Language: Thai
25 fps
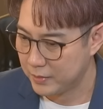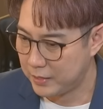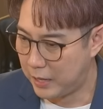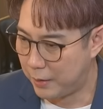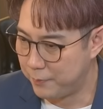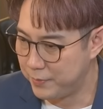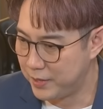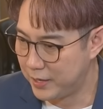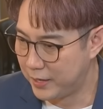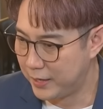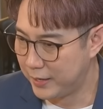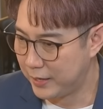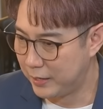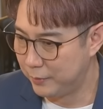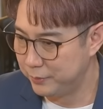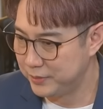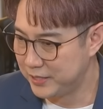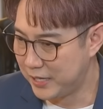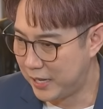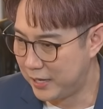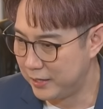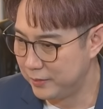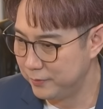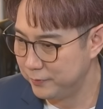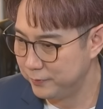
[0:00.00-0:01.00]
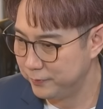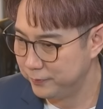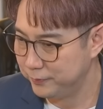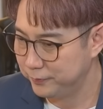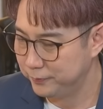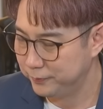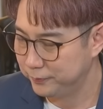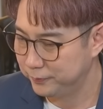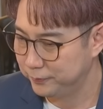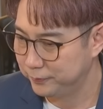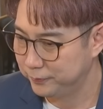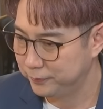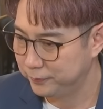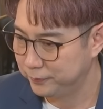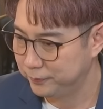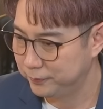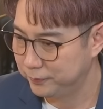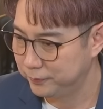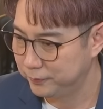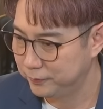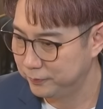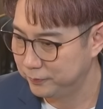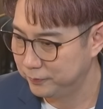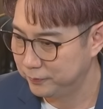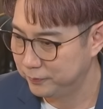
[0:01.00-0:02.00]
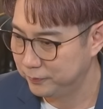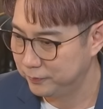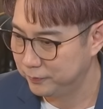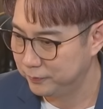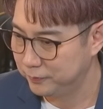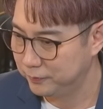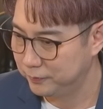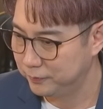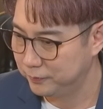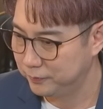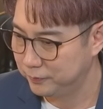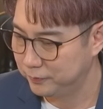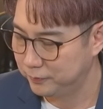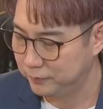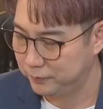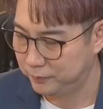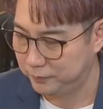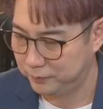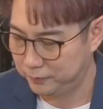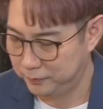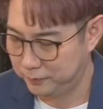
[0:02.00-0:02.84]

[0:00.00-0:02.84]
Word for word: เป็นยังไงครับอาจารย์เดี๋ยวผมอย่างแรกเนี่ย